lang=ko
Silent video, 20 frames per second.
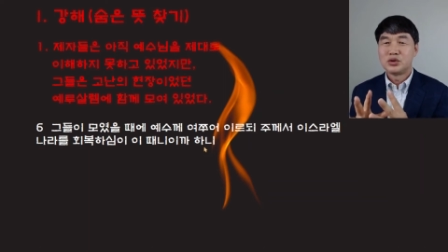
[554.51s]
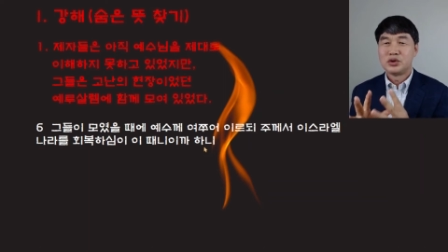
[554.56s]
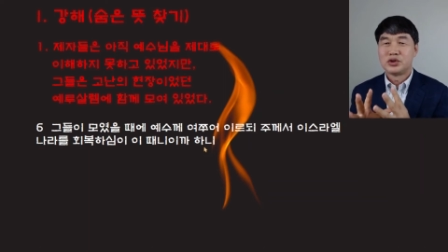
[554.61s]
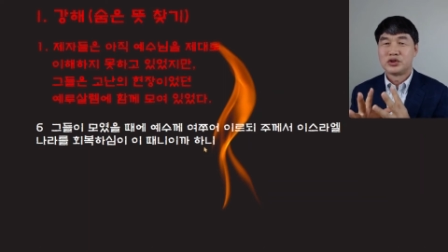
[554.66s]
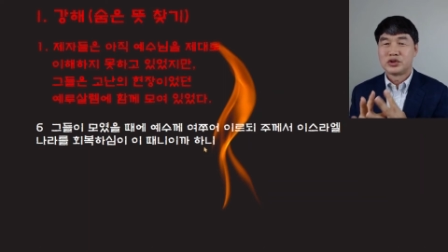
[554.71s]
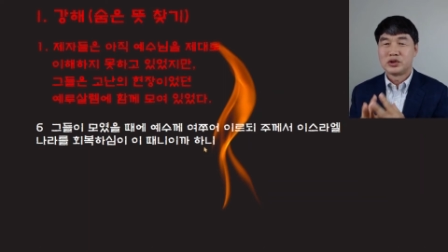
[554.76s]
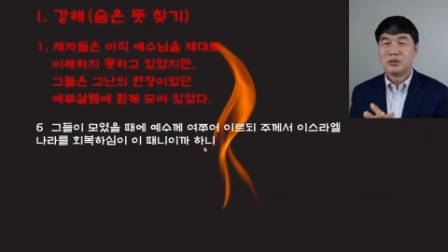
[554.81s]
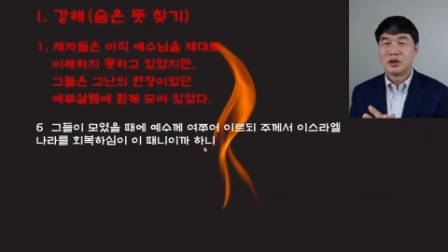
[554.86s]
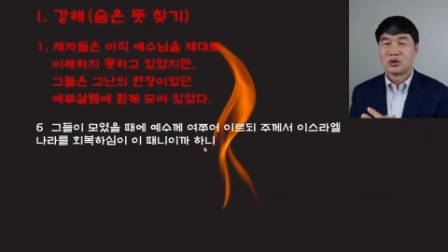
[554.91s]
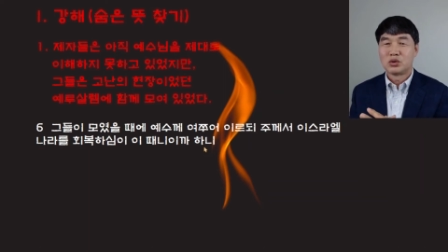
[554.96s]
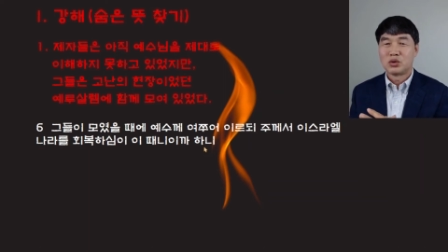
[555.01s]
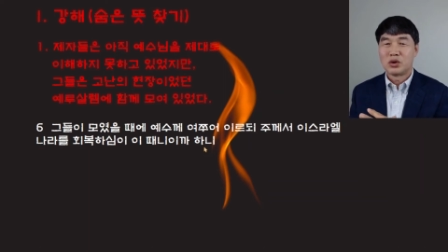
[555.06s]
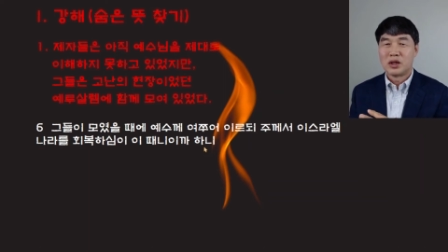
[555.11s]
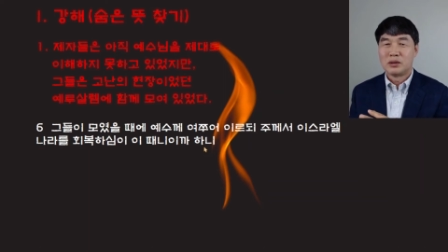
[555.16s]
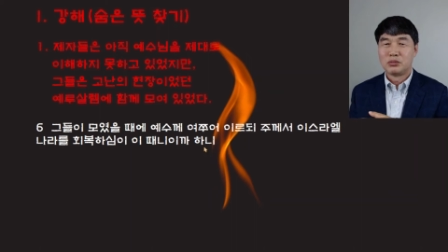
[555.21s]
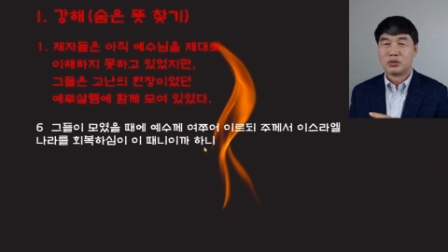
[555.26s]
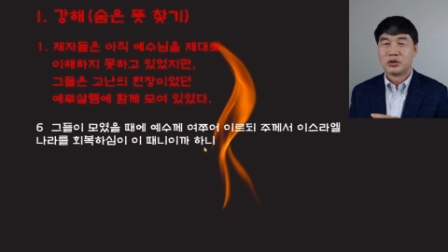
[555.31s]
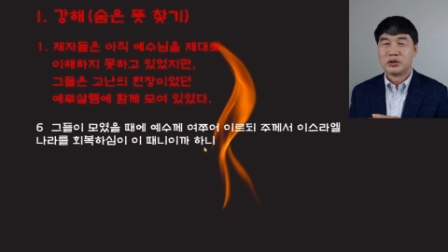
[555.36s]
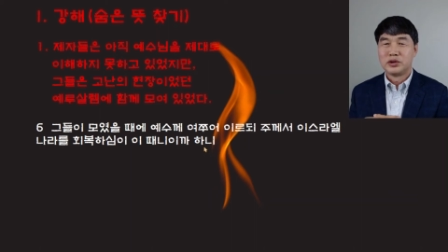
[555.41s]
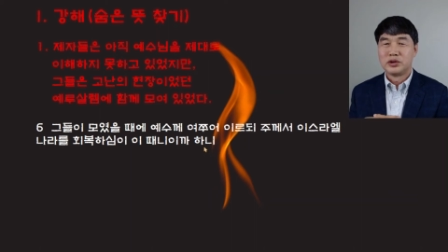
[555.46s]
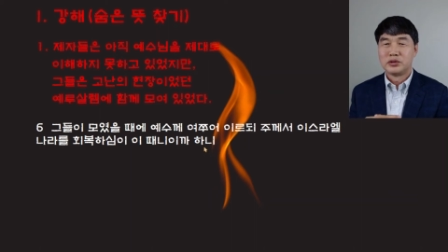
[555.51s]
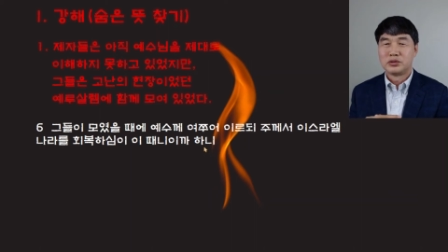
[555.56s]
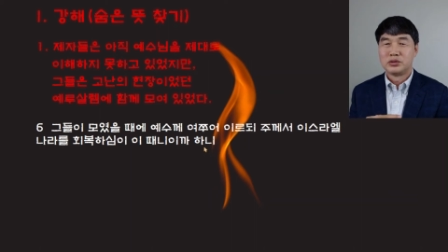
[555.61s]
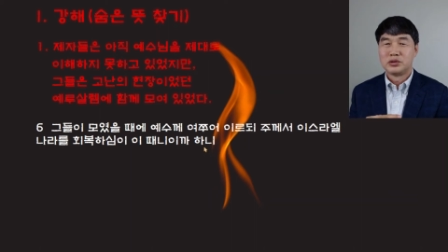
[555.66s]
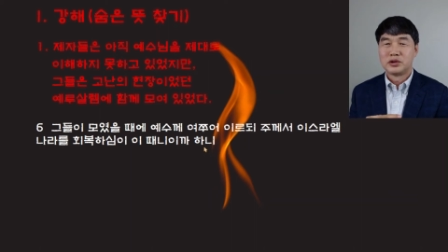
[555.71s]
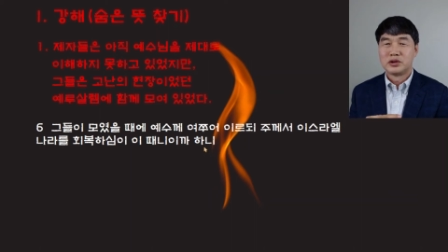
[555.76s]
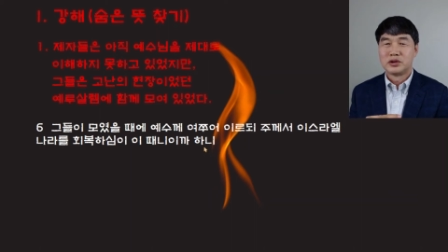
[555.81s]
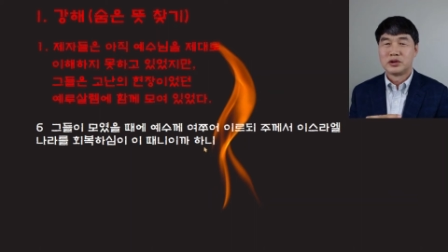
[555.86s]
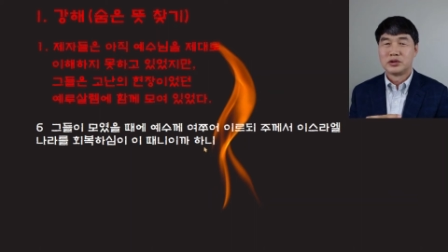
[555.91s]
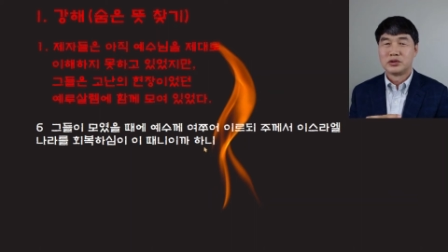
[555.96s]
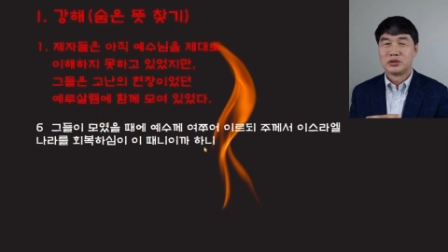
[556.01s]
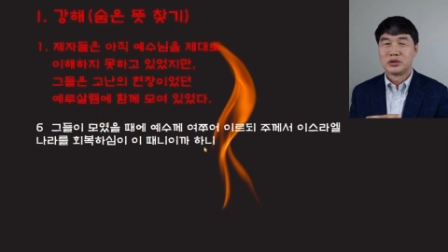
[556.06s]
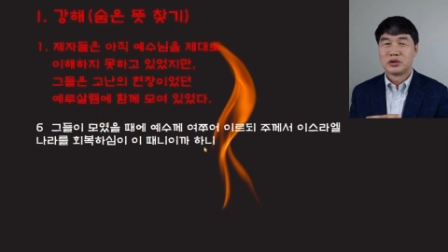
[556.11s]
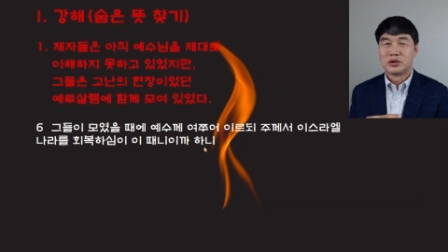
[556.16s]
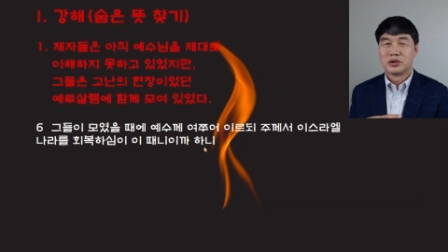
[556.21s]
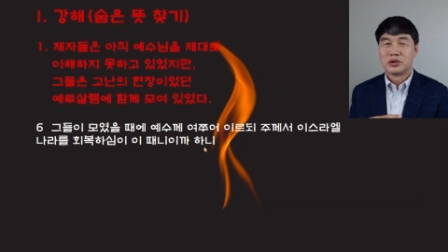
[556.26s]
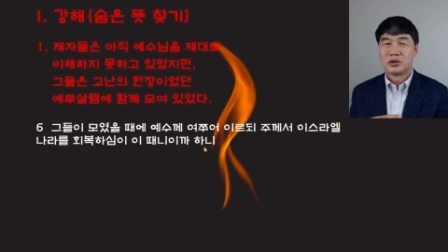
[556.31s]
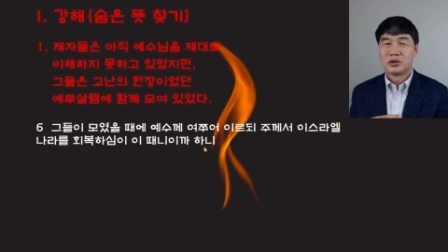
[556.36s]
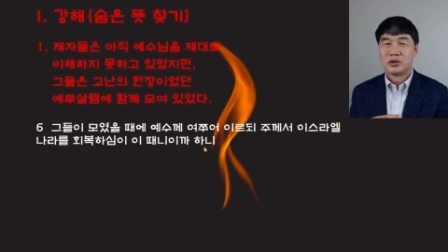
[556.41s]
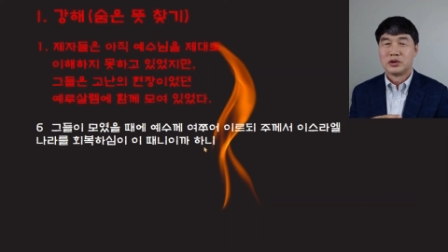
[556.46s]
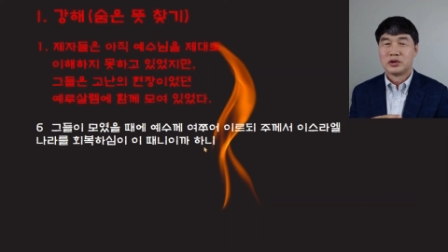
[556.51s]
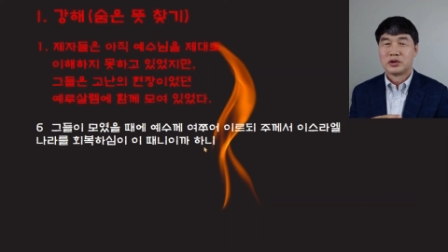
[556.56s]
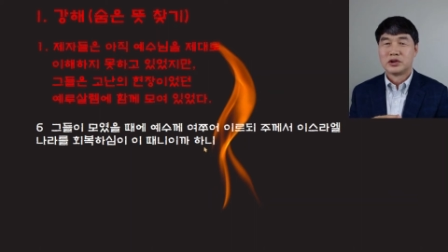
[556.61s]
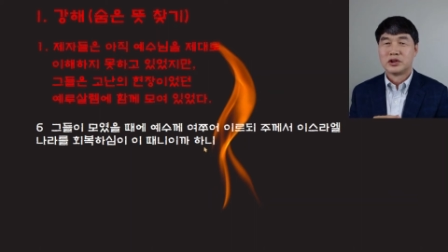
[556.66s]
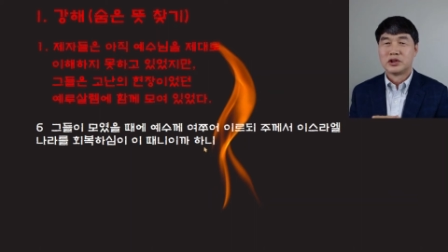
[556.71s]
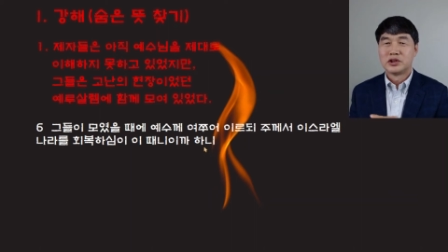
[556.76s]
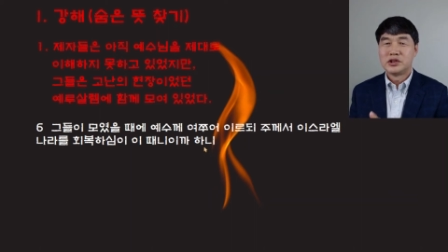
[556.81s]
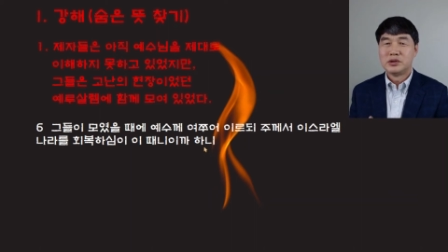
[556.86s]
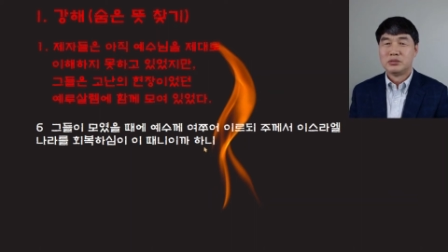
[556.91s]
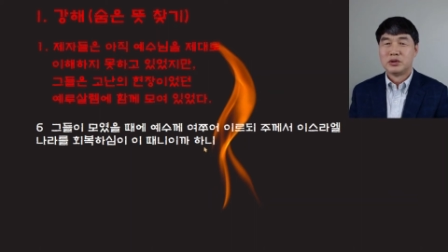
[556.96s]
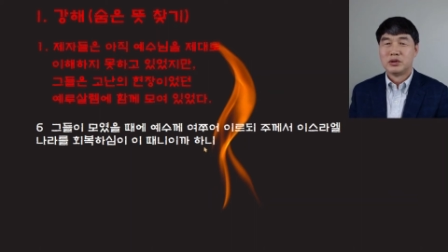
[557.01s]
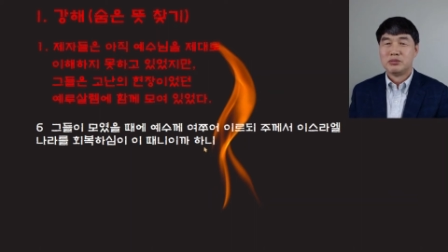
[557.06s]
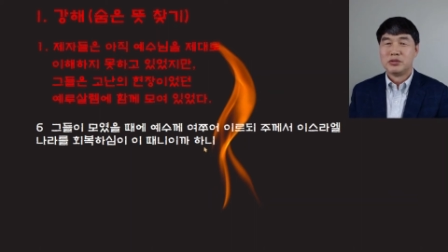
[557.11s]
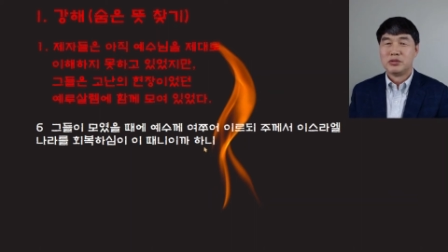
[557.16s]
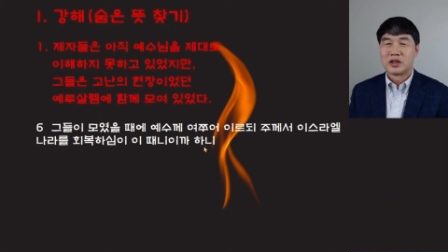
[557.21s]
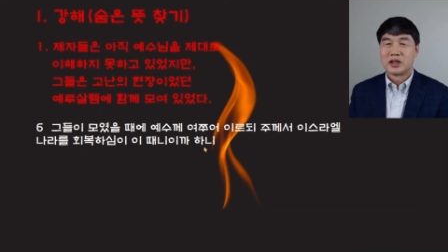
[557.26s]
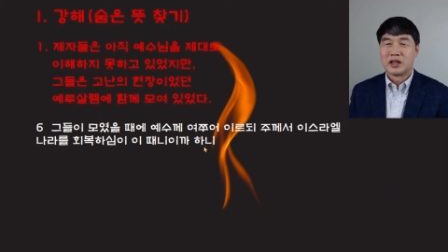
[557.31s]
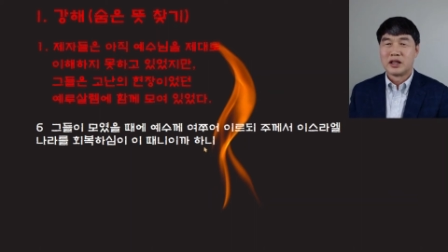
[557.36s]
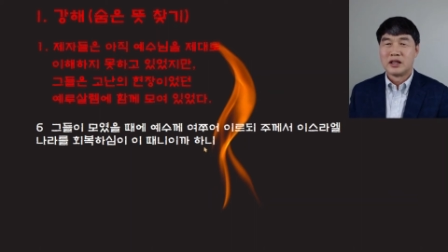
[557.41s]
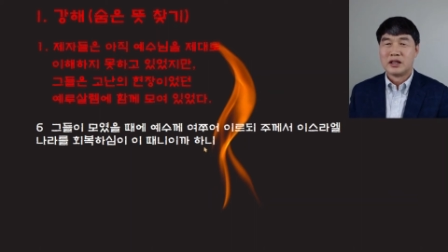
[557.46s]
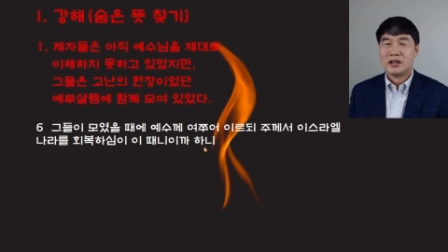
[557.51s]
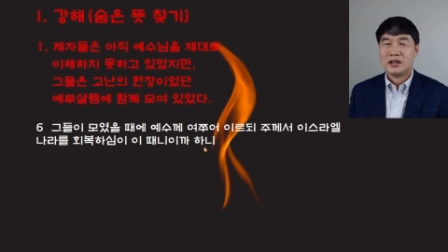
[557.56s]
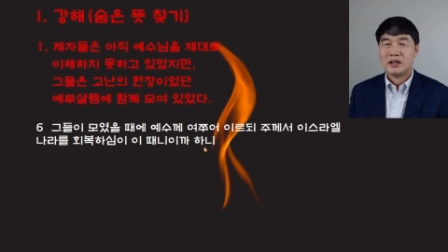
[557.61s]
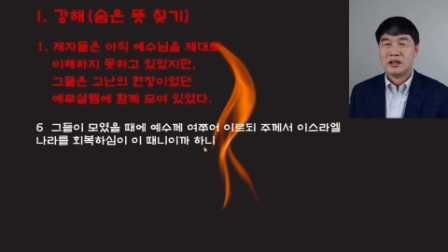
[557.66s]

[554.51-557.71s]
있음을 또한 보여주는 거죠. 그것이 뭡니까?